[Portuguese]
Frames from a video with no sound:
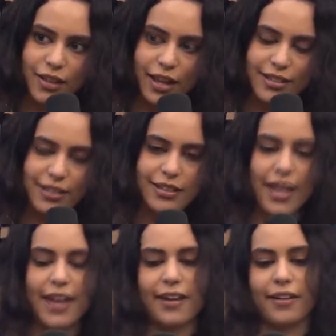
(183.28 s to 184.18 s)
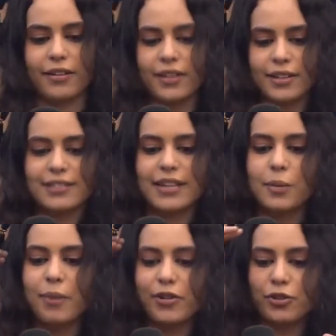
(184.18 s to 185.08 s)
Essa é
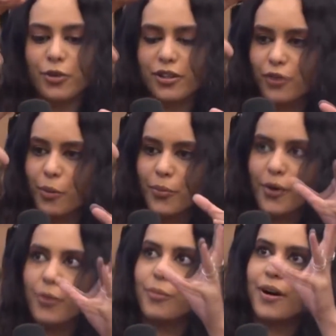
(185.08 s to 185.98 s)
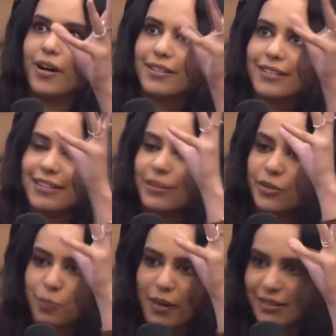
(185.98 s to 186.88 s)
100 pessoas vão para uma estação
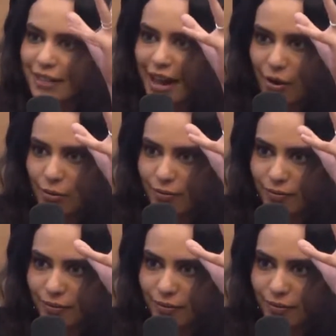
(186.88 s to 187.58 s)
espacial.